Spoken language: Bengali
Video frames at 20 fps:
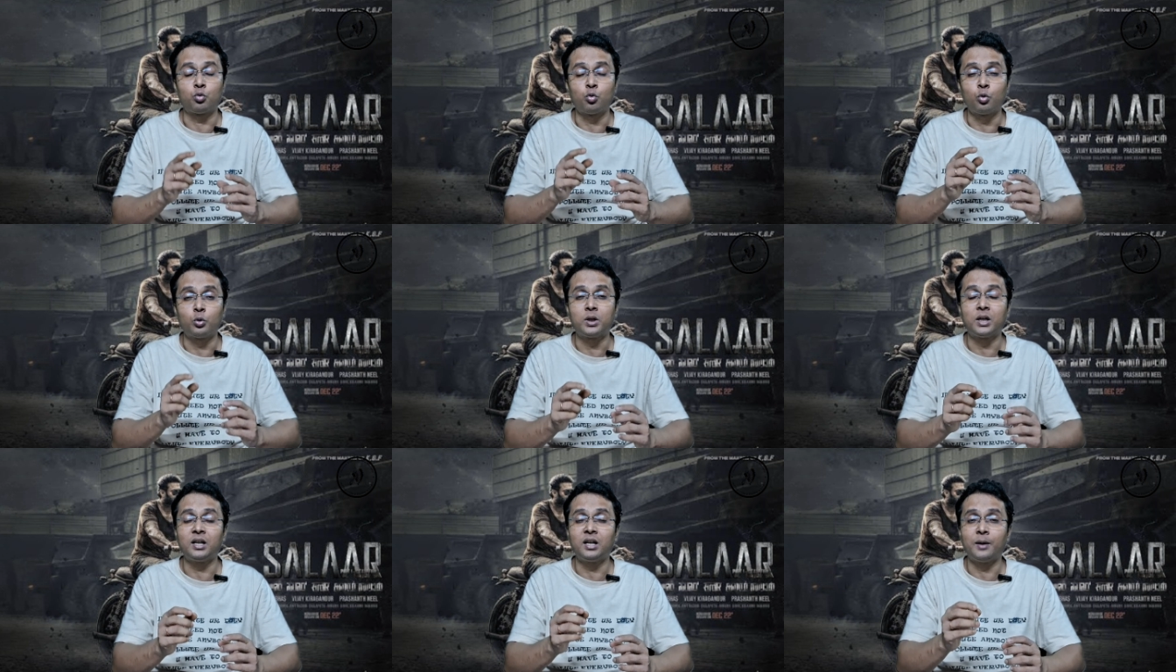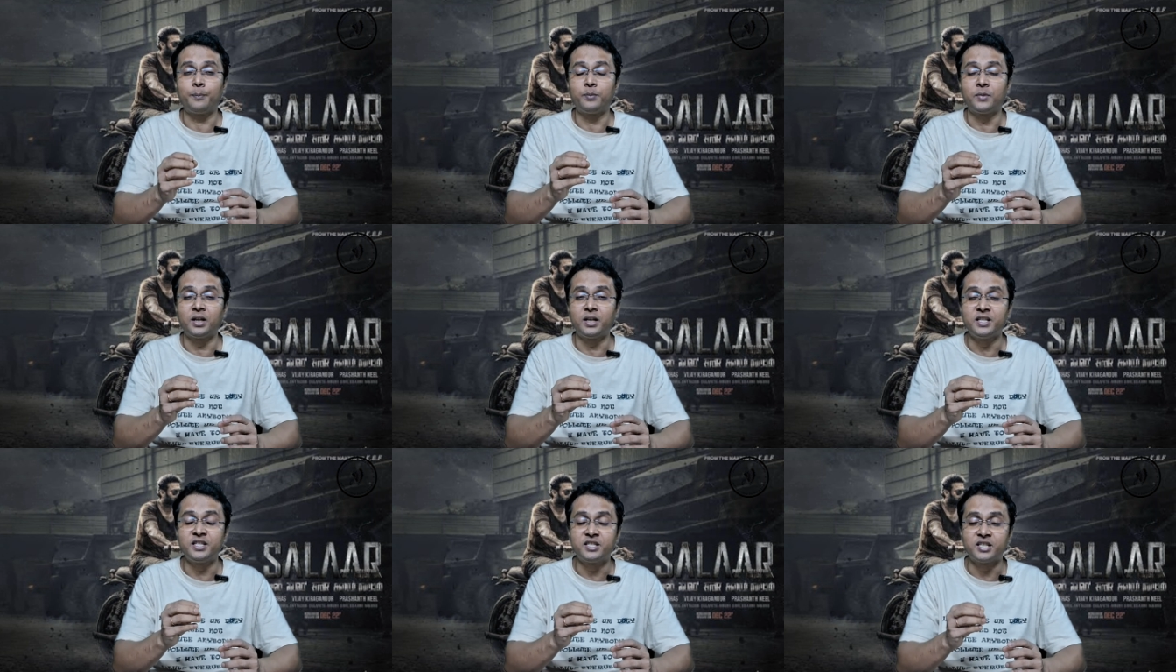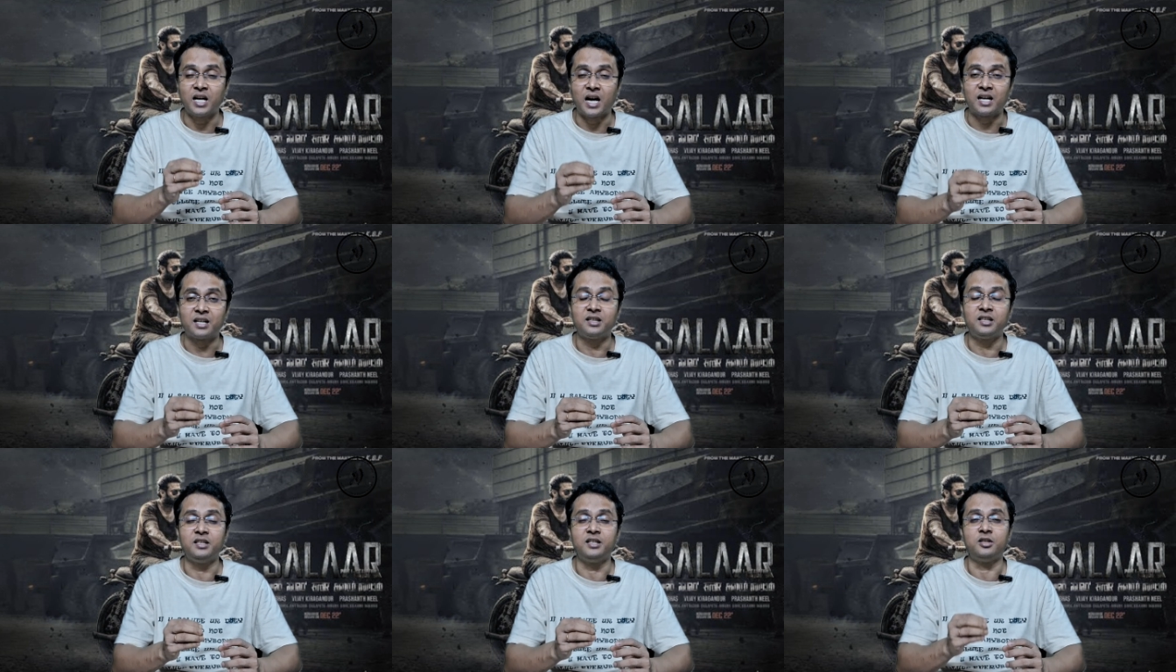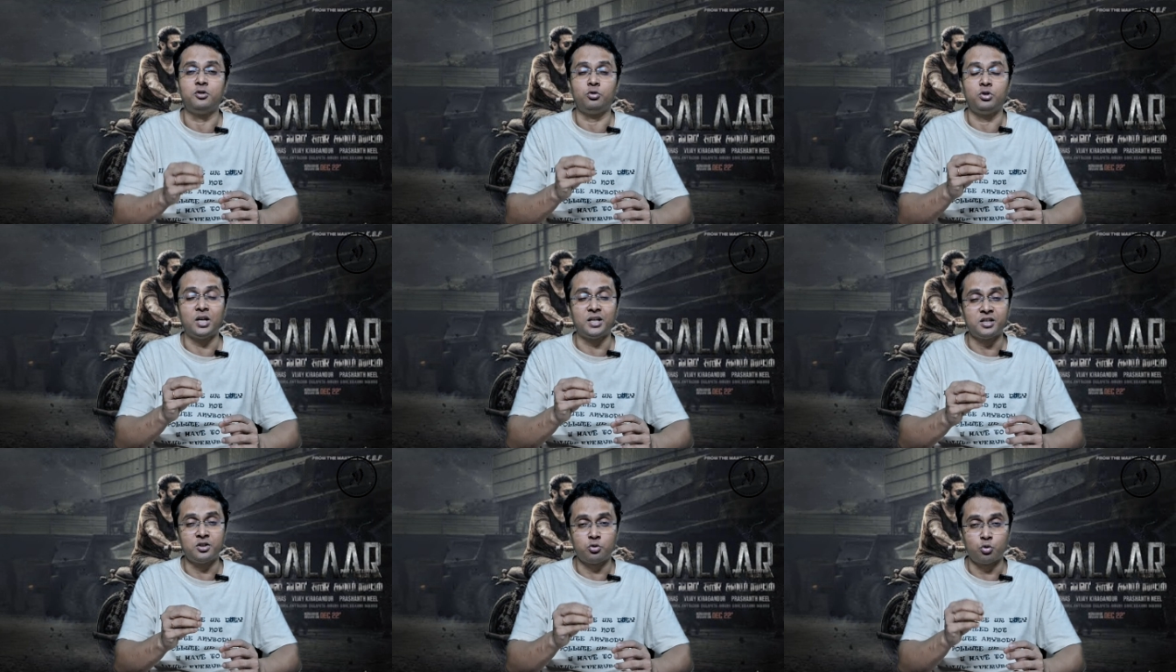টোটাল আপনার এই চার দিনে
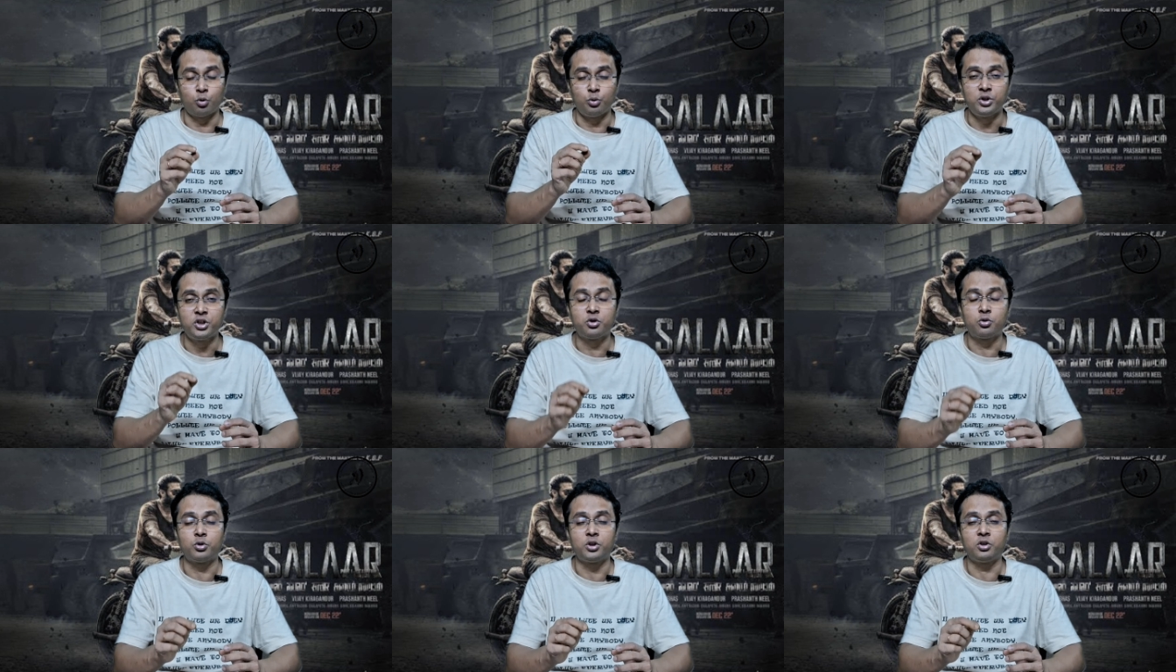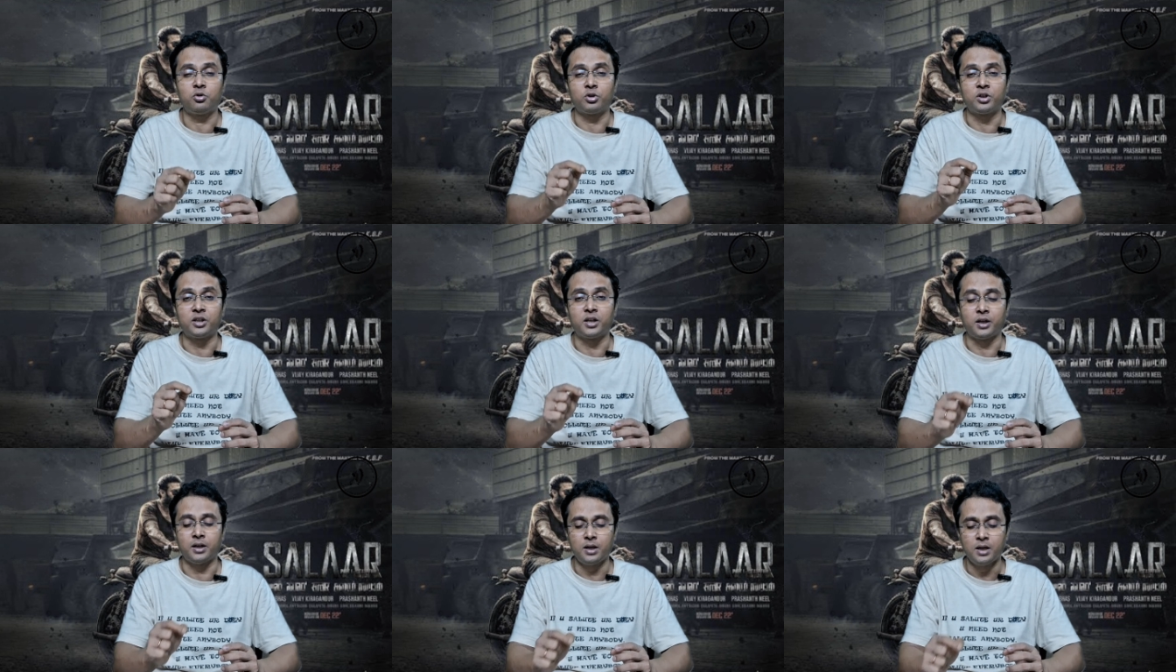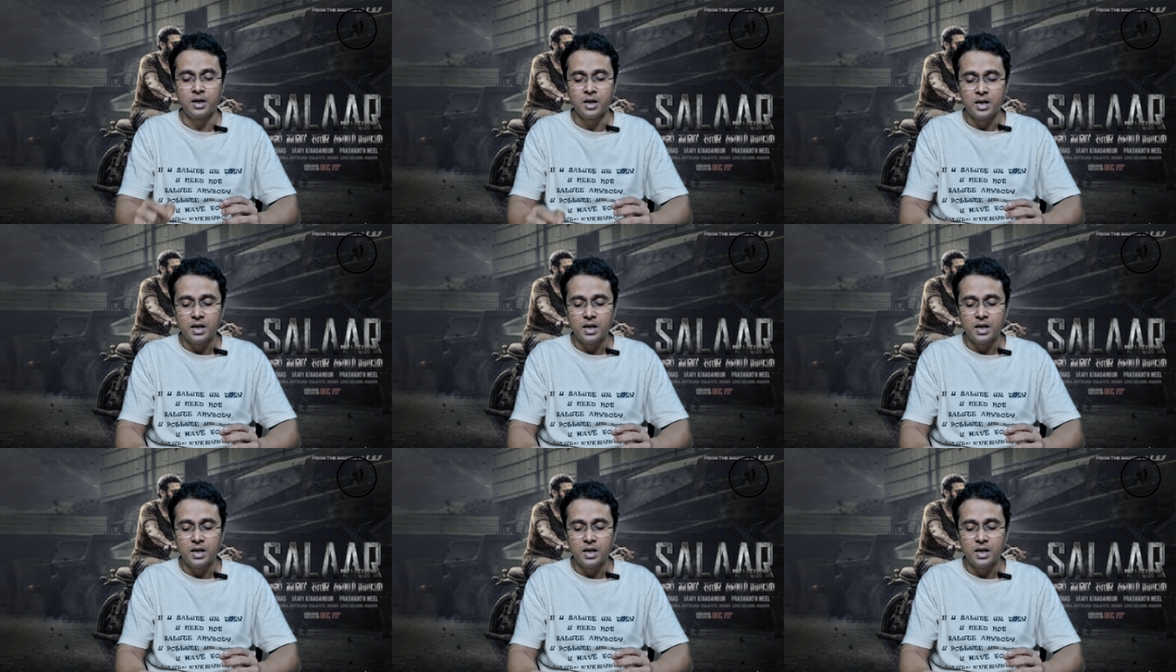যদি আজ চল্লিশ কোটি করে থাকে